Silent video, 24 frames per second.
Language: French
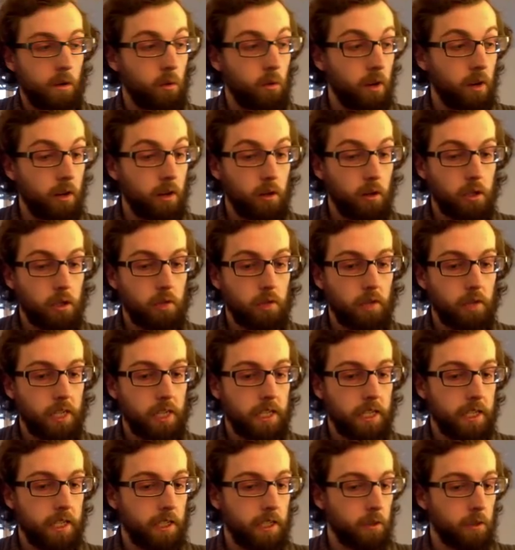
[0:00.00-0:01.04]
Ou alors, je vais
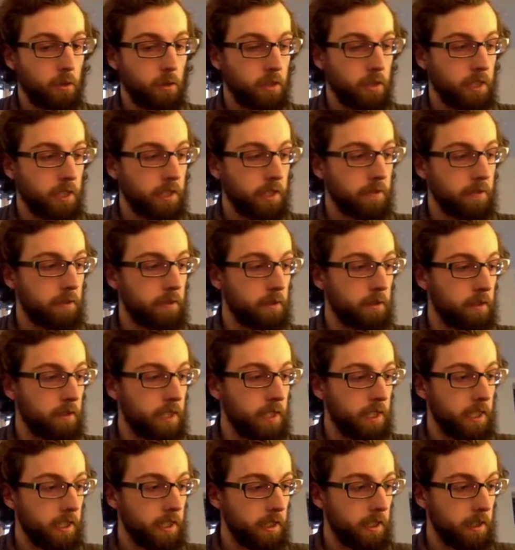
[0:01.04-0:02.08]
cliquer sur Shift
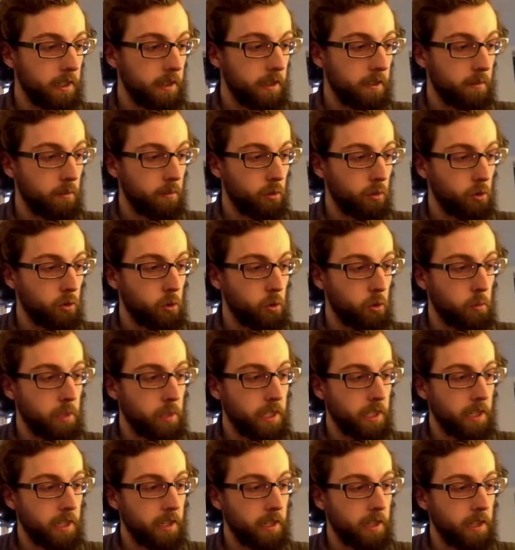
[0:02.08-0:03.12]
D pour
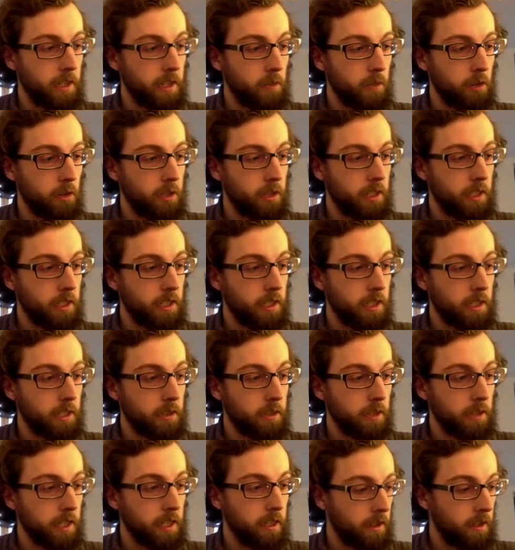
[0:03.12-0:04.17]
dupliquer l'élément qui est
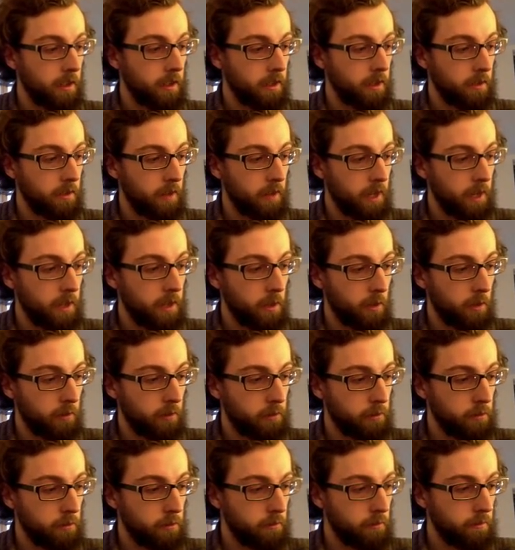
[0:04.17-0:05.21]
sélectionné. Je vais aller dans
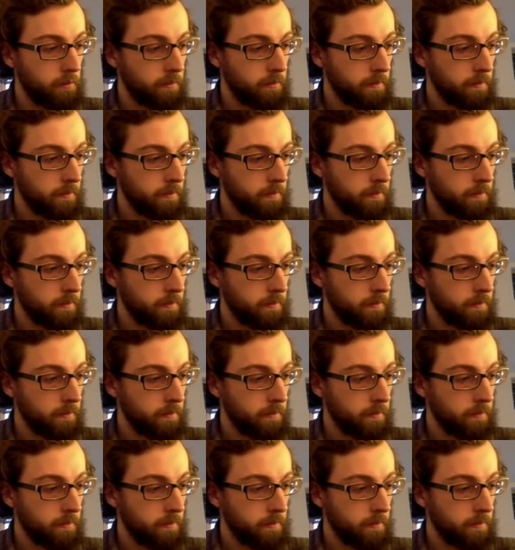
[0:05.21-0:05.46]
View,